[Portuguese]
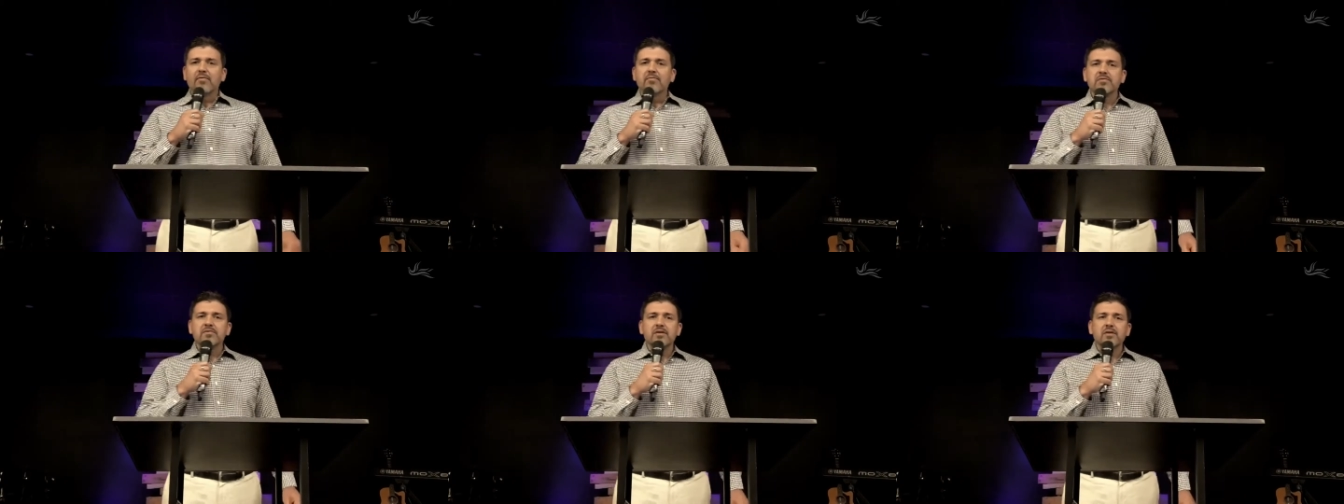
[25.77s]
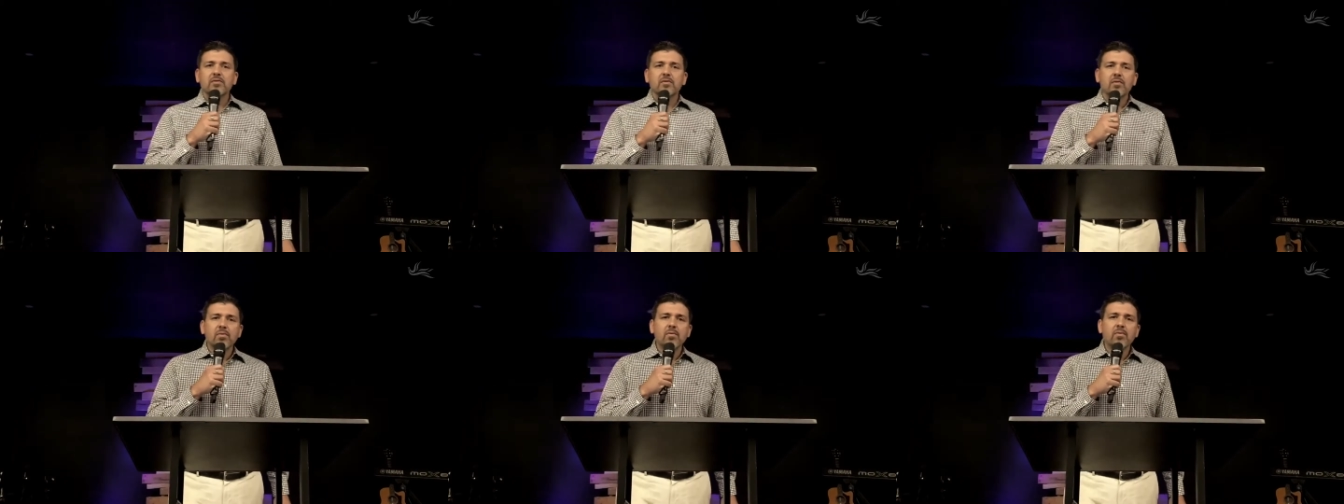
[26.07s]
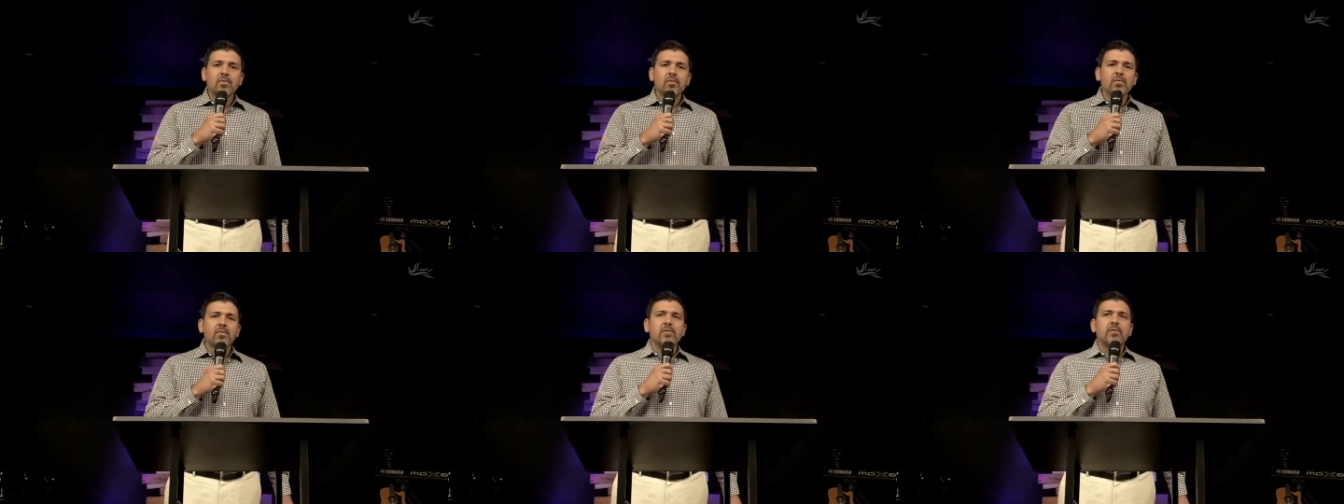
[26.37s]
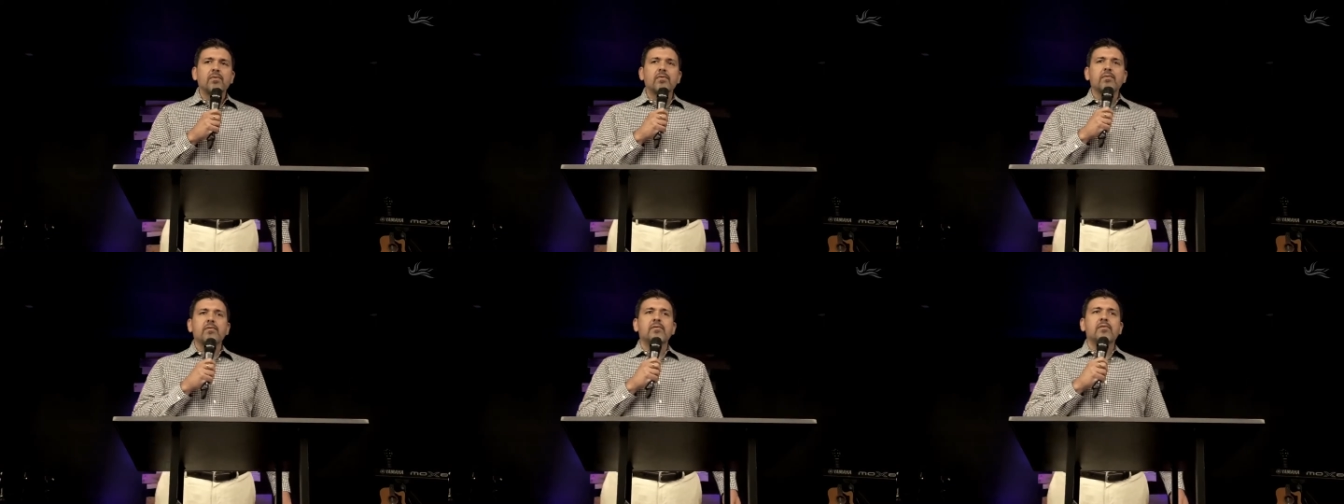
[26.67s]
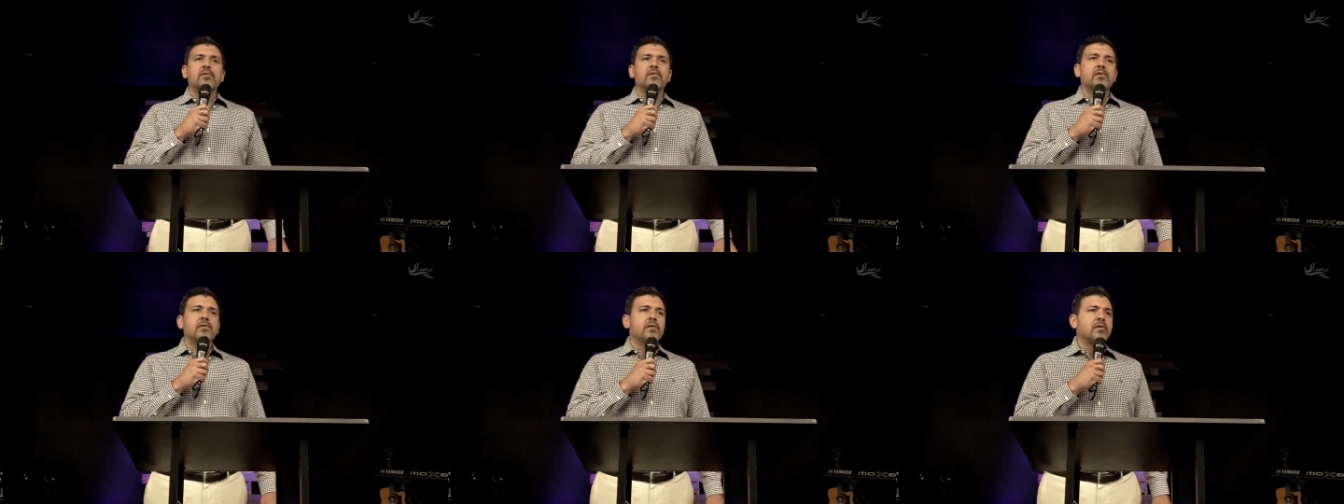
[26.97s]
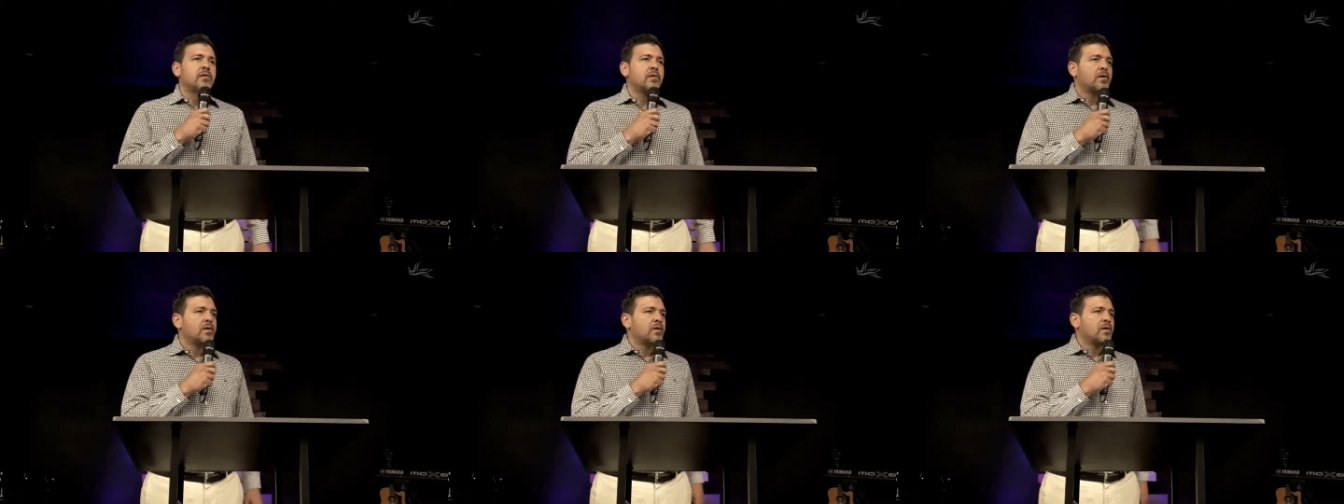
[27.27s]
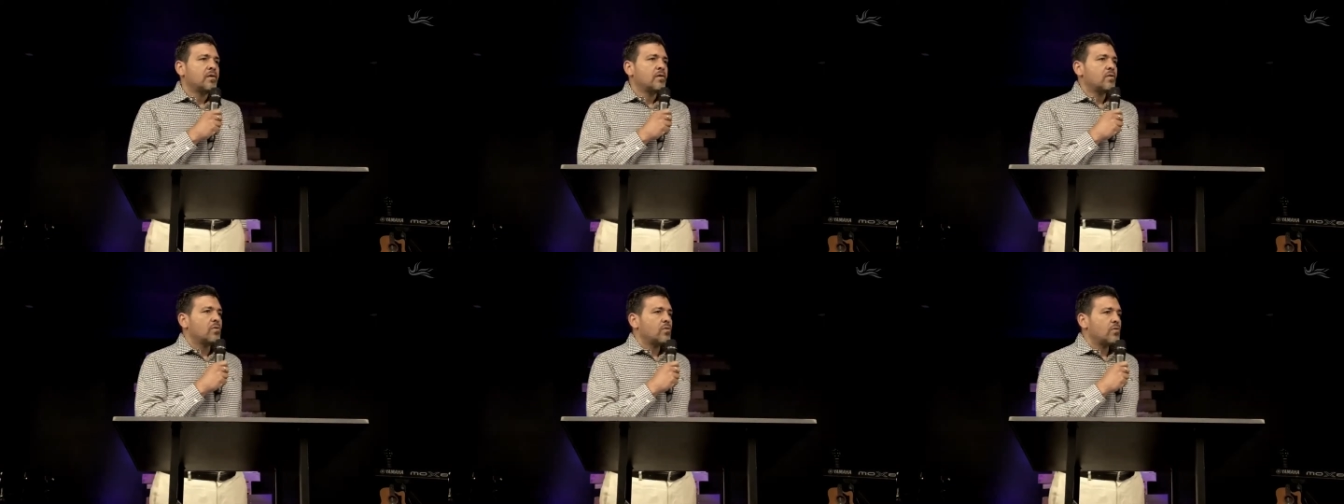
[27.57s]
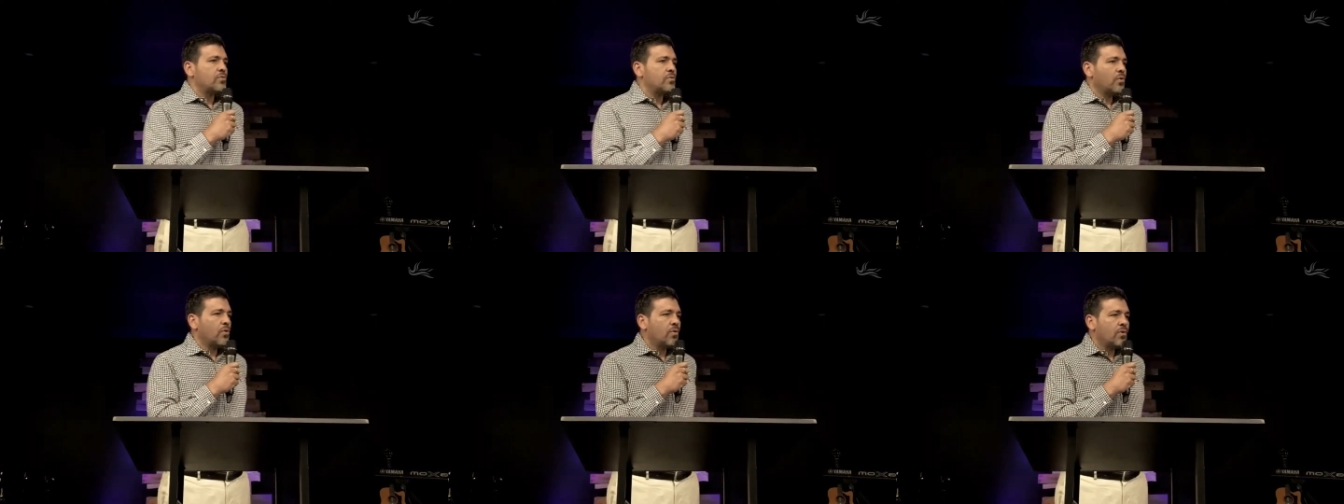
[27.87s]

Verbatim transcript: Vamos ler o 1, o